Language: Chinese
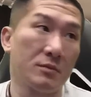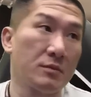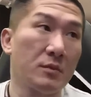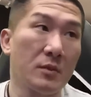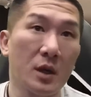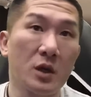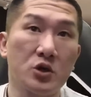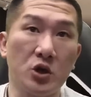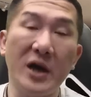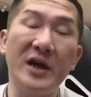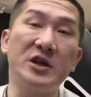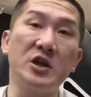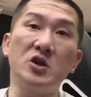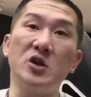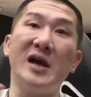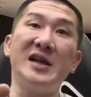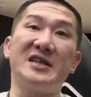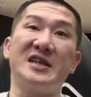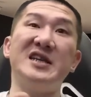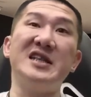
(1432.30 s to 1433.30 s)
所以就
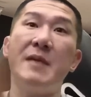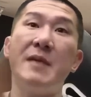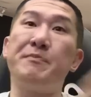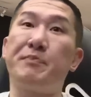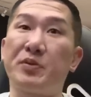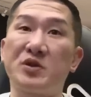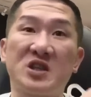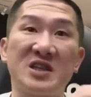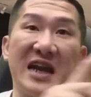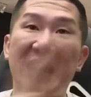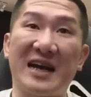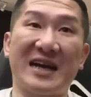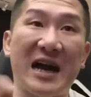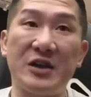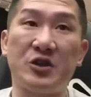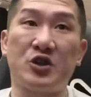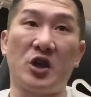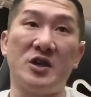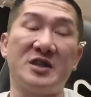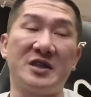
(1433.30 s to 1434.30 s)
算今天不是来
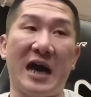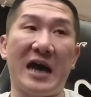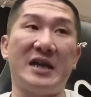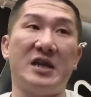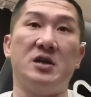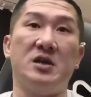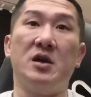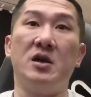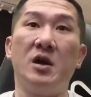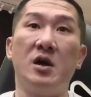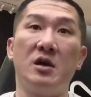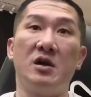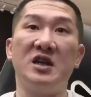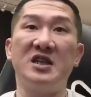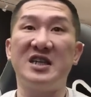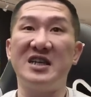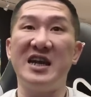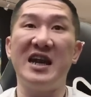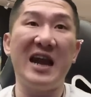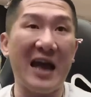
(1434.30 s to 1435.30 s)
看拳赛的，你
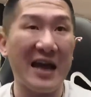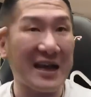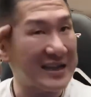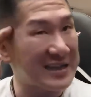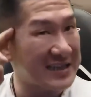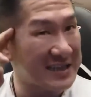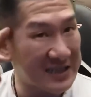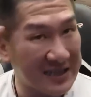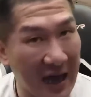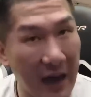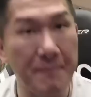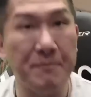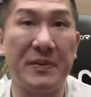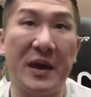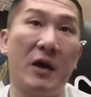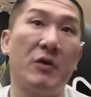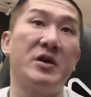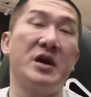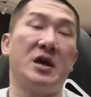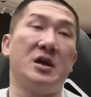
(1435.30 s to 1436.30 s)
今天来看
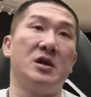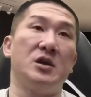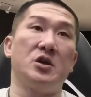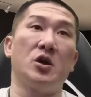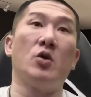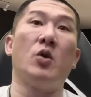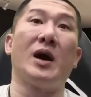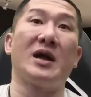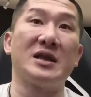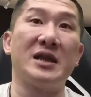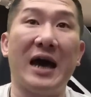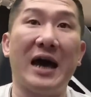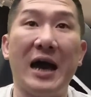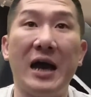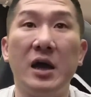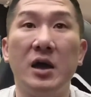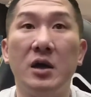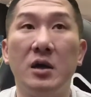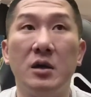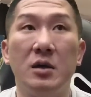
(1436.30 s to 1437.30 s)
表演你都划得
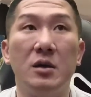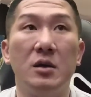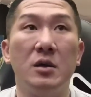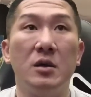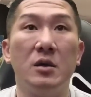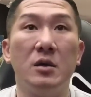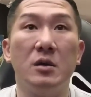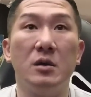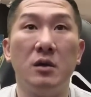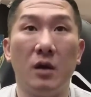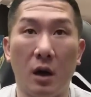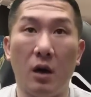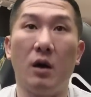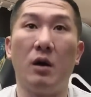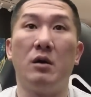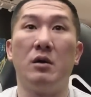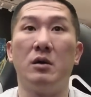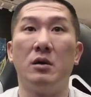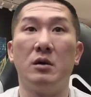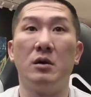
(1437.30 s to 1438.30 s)
来，
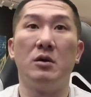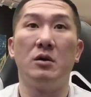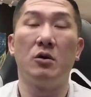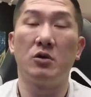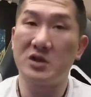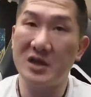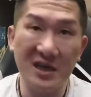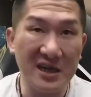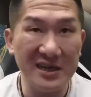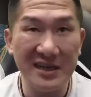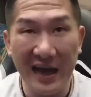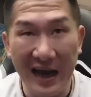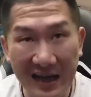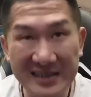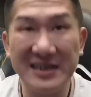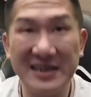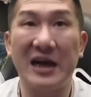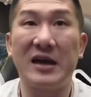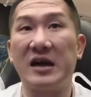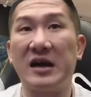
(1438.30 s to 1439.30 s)
哦，我先跟大家
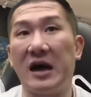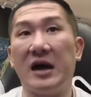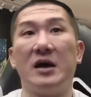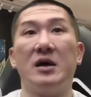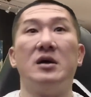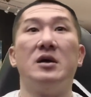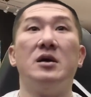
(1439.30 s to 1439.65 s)
讲了，